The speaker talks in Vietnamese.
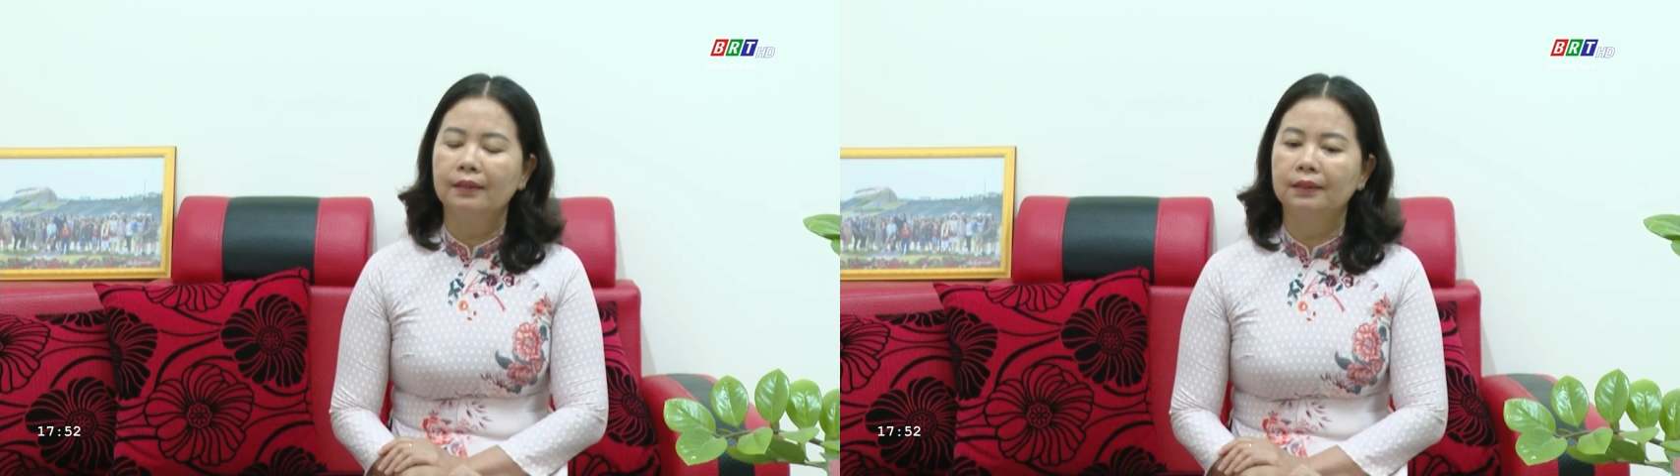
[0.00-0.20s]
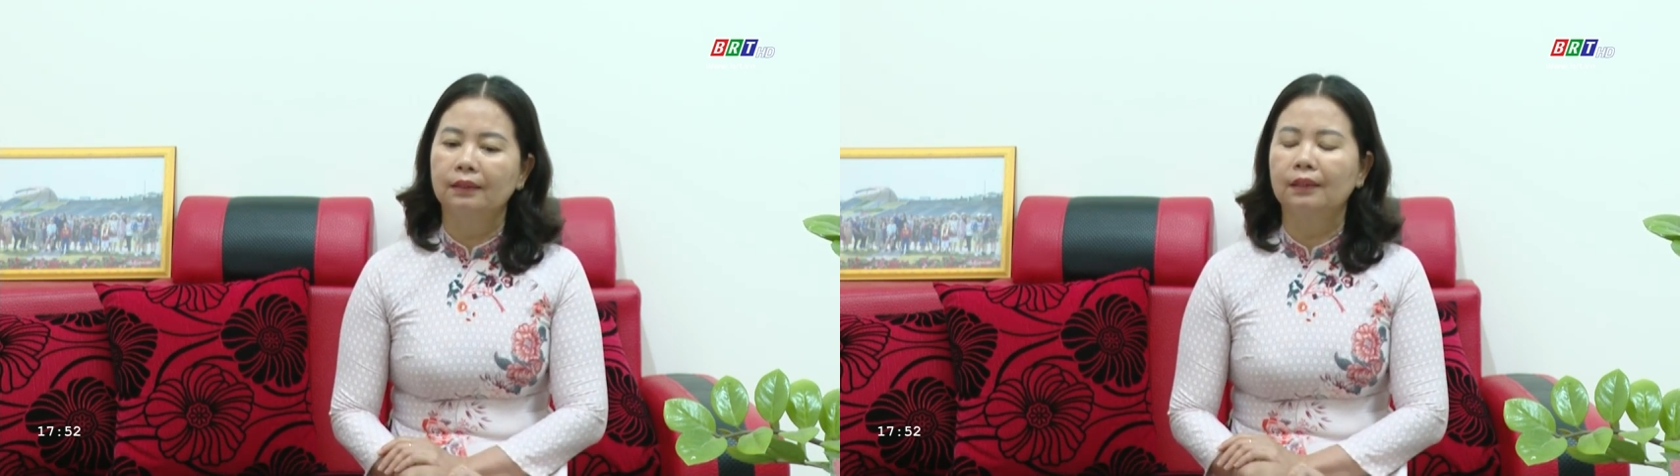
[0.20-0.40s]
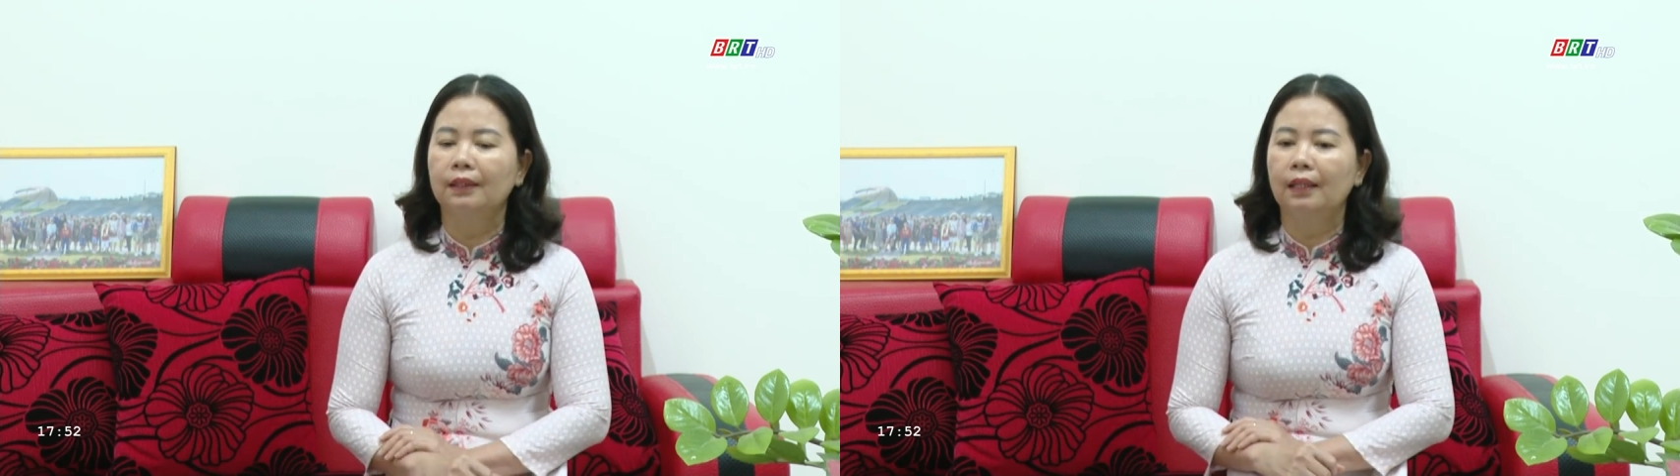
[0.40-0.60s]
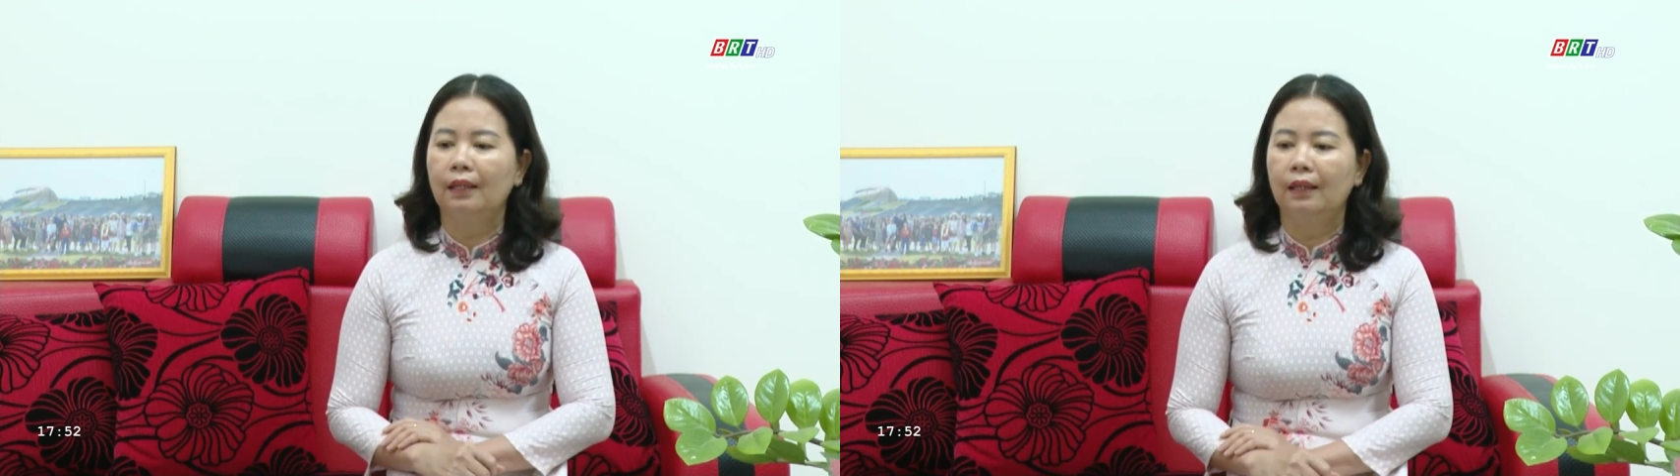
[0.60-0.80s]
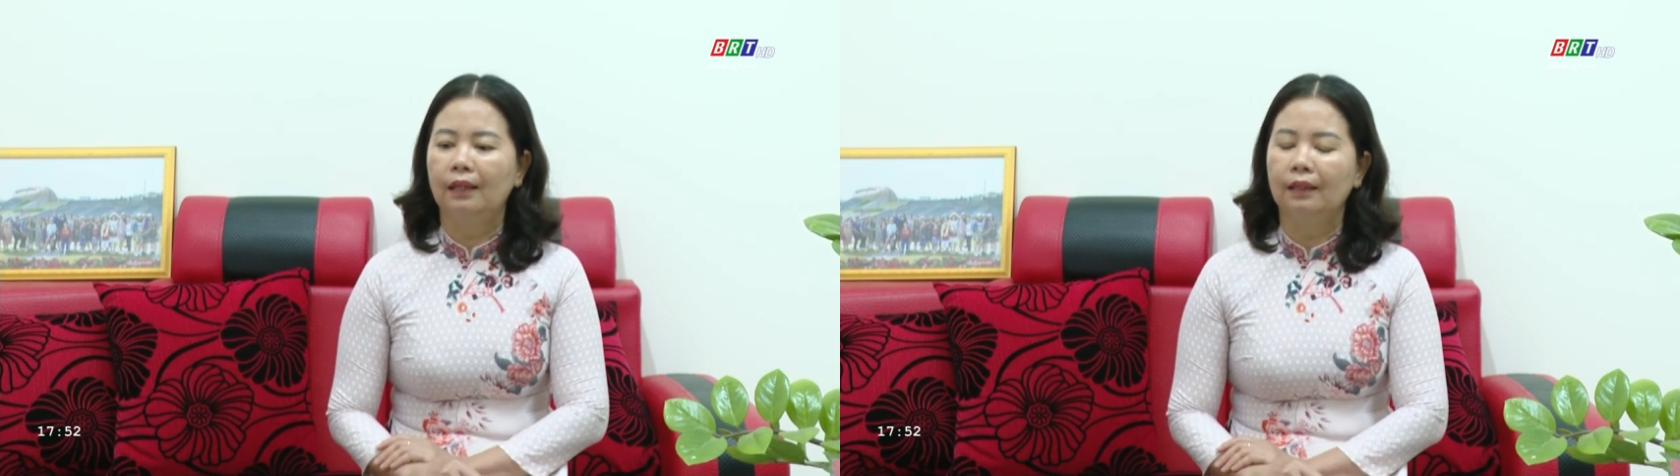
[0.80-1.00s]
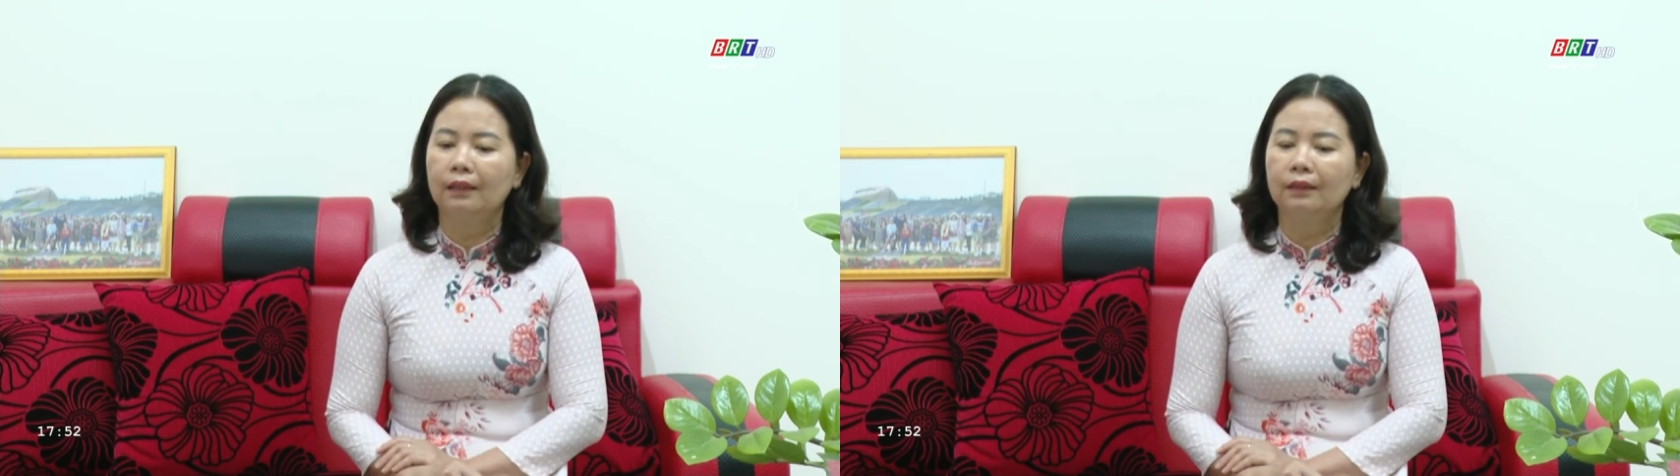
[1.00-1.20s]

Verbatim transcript: được cái à,